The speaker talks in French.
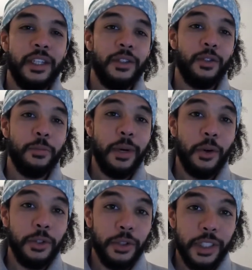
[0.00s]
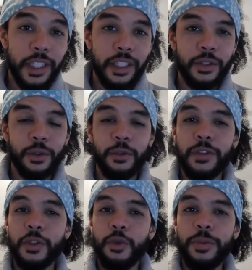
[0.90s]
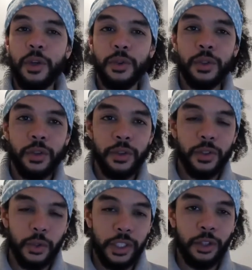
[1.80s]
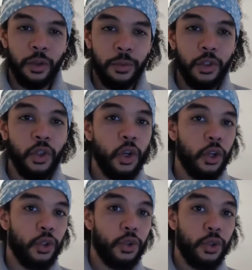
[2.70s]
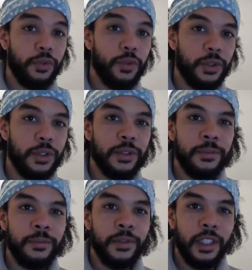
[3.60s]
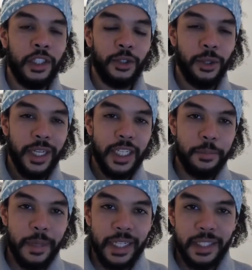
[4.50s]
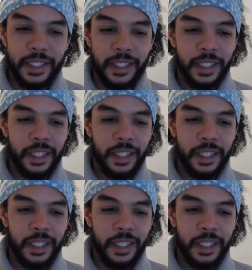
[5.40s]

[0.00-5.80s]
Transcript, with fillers: de ne pas ressentir ce que tu fais subir aux autres lorsque tu es en mode je fonce et je respecte